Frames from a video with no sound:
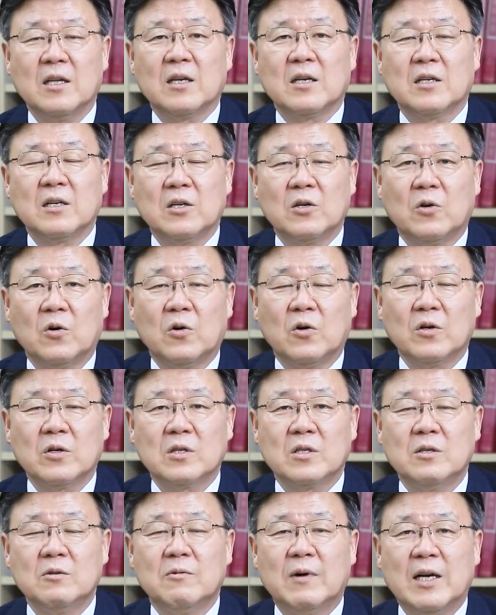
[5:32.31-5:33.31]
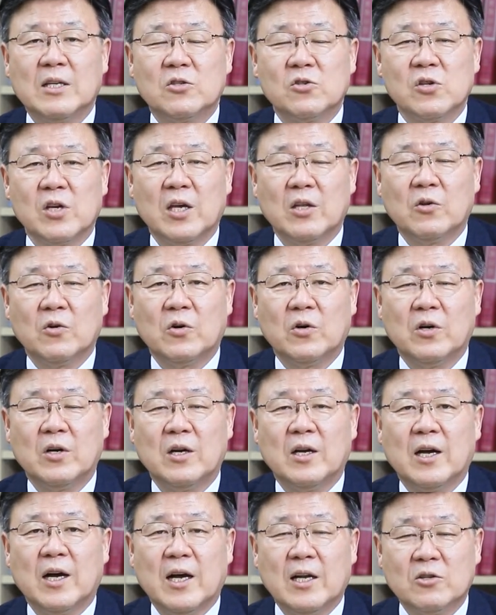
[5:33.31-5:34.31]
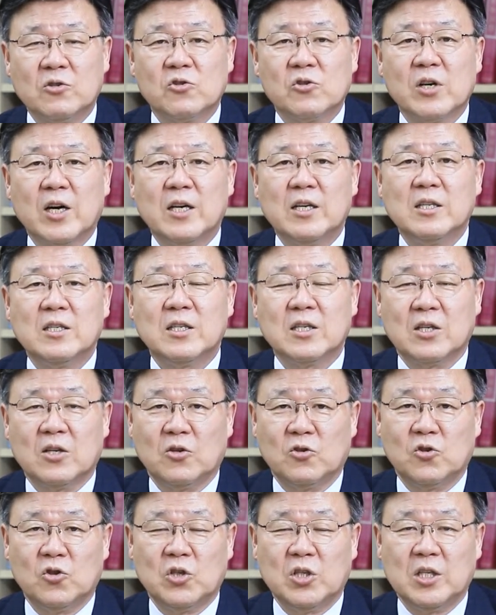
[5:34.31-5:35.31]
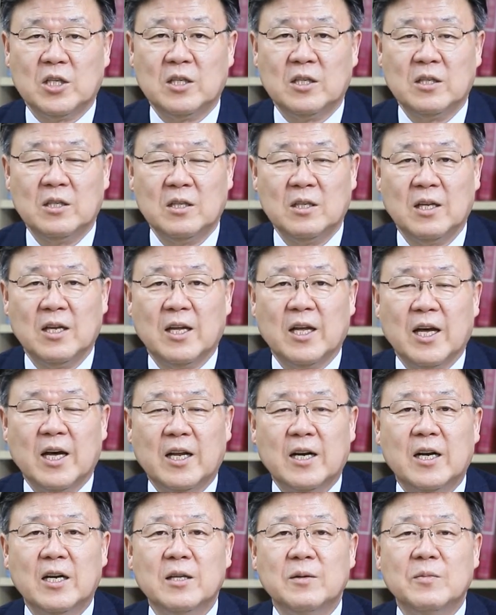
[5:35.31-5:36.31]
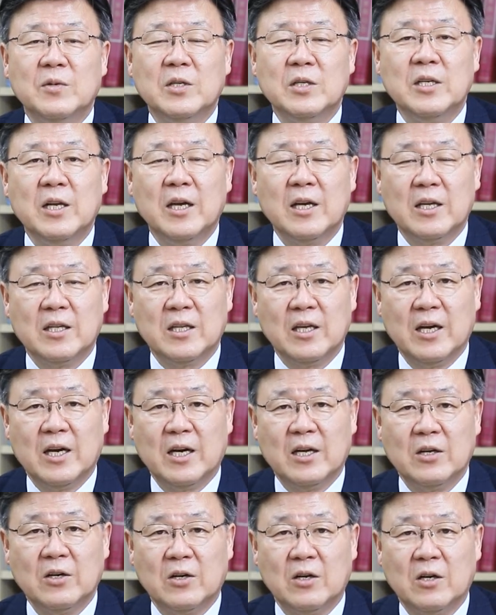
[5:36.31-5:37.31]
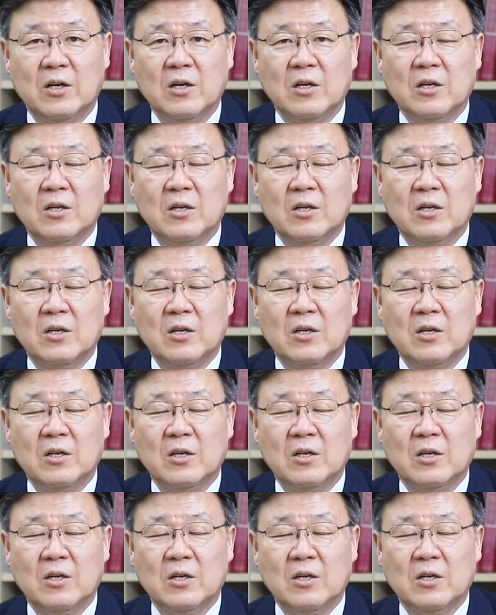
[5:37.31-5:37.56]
그리고 그 와중에도 한 주간을 지켜주신 하나님 은혜에 대하여